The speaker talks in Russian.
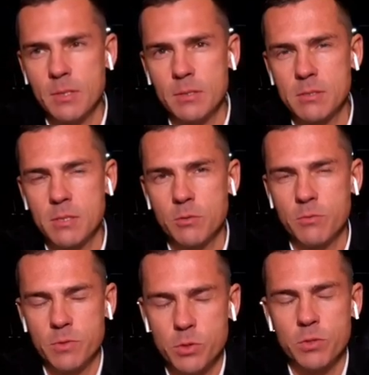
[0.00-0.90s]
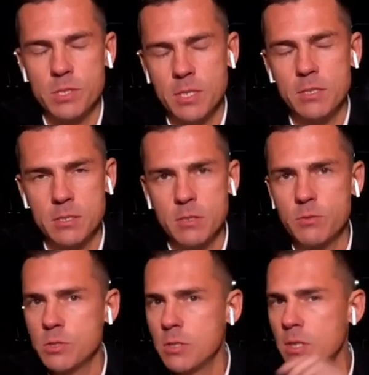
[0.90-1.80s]
станов... высотные здания
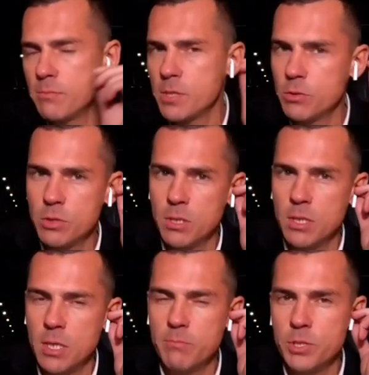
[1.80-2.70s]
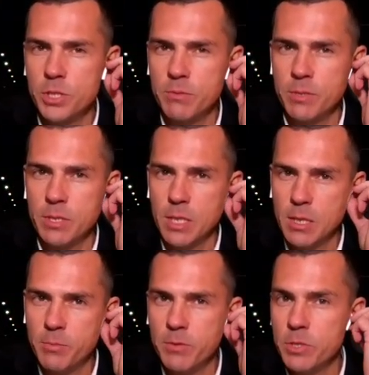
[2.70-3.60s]
становятся абсолютно обычными,
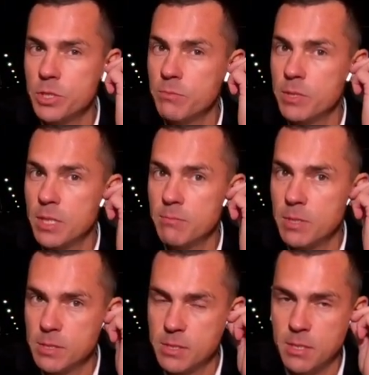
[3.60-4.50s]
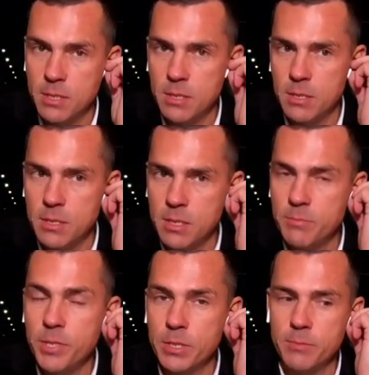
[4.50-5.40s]
привычными нам зда... А,
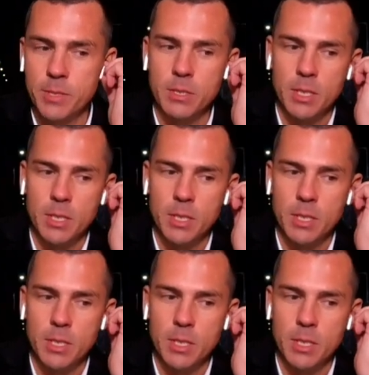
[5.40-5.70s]
объектами.